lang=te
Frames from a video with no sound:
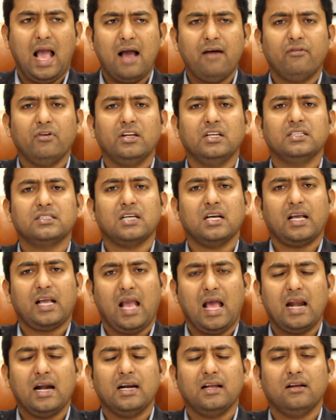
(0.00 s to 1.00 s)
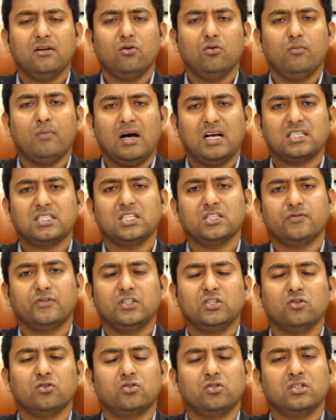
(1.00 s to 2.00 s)
యావరేజ్గా కెనడాలో మాస్టర్స్
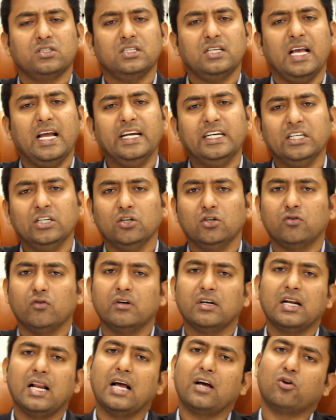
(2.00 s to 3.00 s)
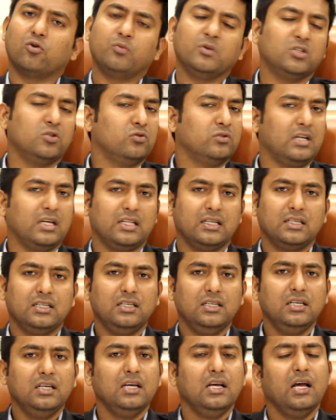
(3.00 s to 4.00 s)
ఫీజు వచ్చేసి ఎయిటీన్ టు ట్వంటీ ల్యాక్ రూపీస్
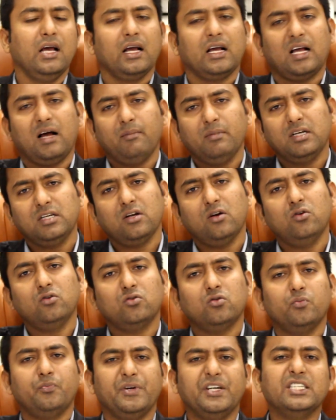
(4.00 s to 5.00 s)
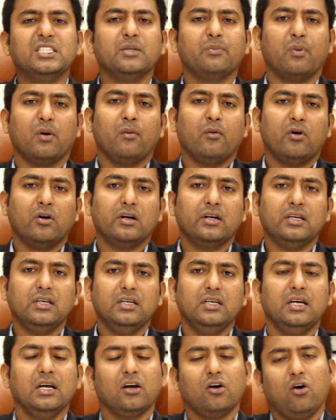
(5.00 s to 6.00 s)
ఉంటుందండి కమింగ్ డౌన్ టు పీజీ డిప్లొమా అండి
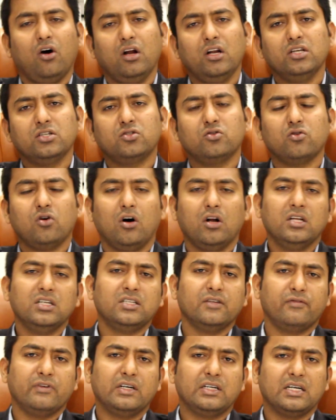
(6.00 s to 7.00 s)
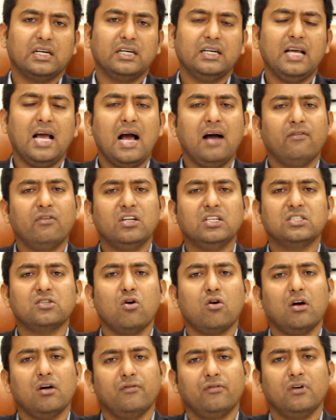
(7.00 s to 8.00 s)
కాలేజ్ టు కాలేజ్ డిఫరెంట్ అండి
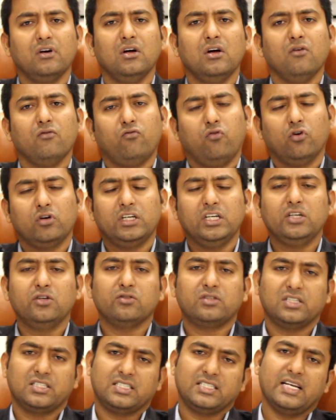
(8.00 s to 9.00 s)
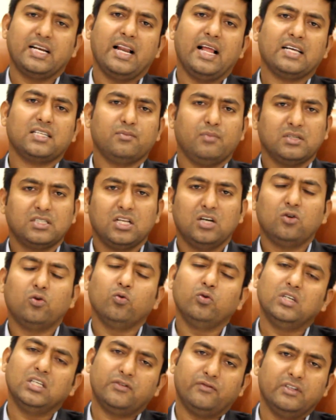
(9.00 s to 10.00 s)
యావరేజ్గా ఒక ఫోర్టీన్ టు సిక్స్టీన్ ల్యాక్స్ మధ్యలో
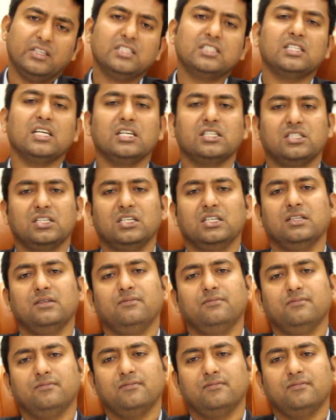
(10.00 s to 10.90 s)
టూ ఇయర్స్ ఫినిష్ చేయొచ్చండి